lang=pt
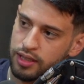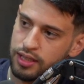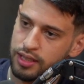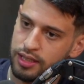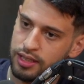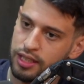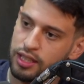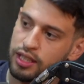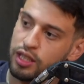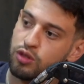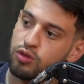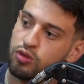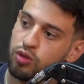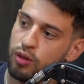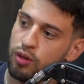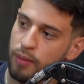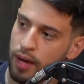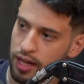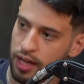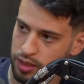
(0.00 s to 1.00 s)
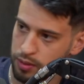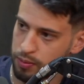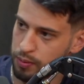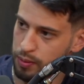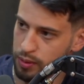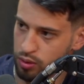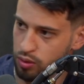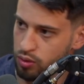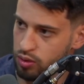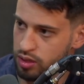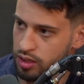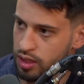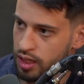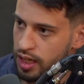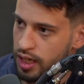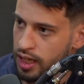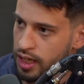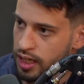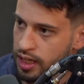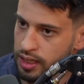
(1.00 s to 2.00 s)
se transformar nas pessoas.
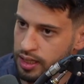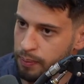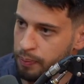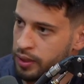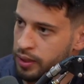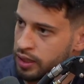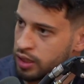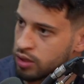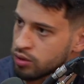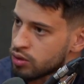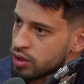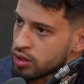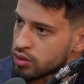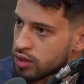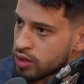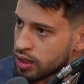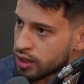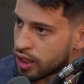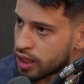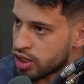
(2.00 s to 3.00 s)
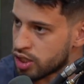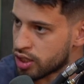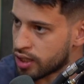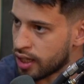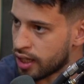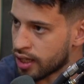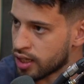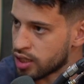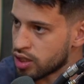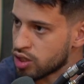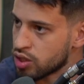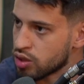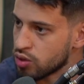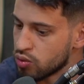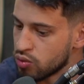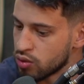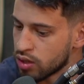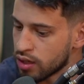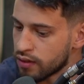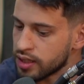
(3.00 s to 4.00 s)
Independente do resultado que a gente tem, a gente
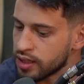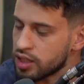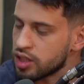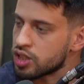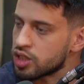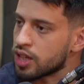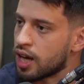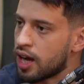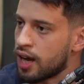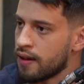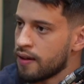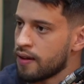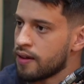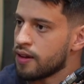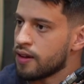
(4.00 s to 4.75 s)
nunca vai deixar